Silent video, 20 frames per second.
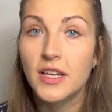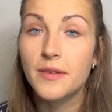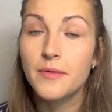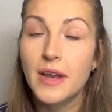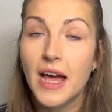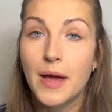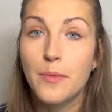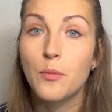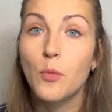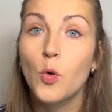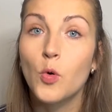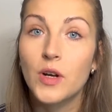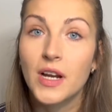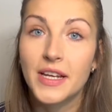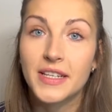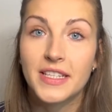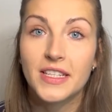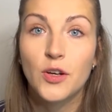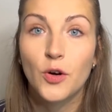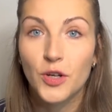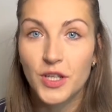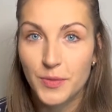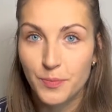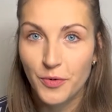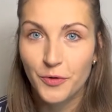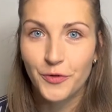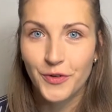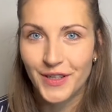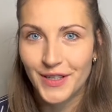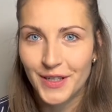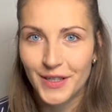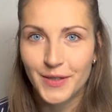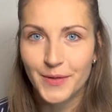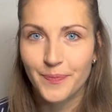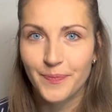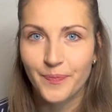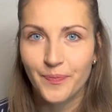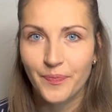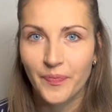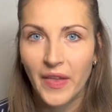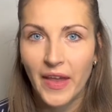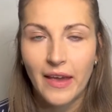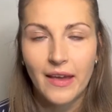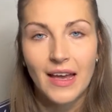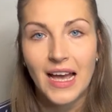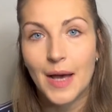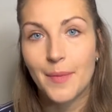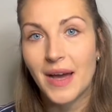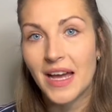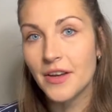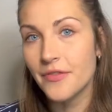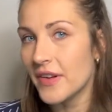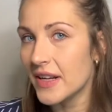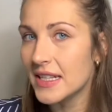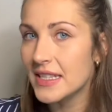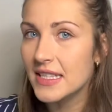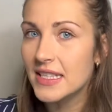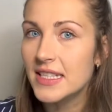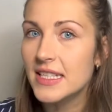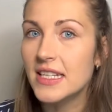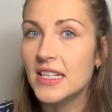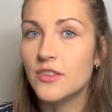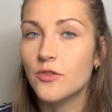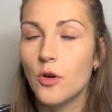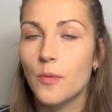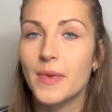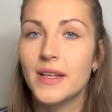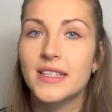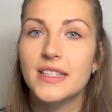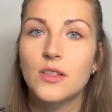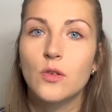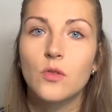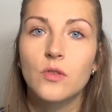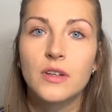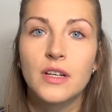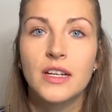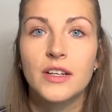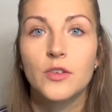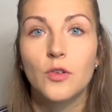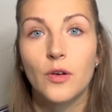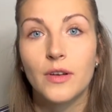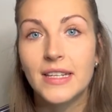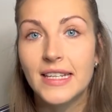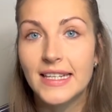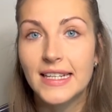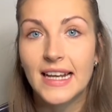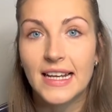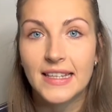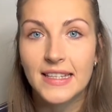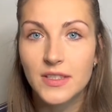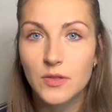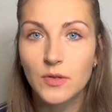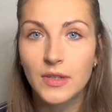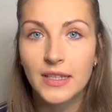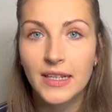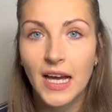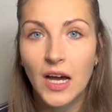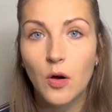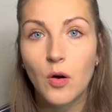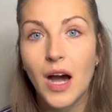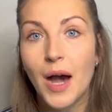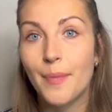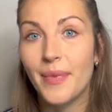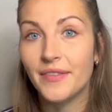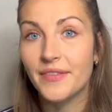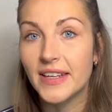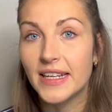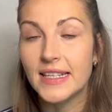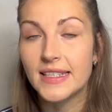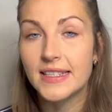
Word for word: in einem Monat ihr euch befindet. Am Anfang sind die Informationen noch nicht ganz so genau, aber wie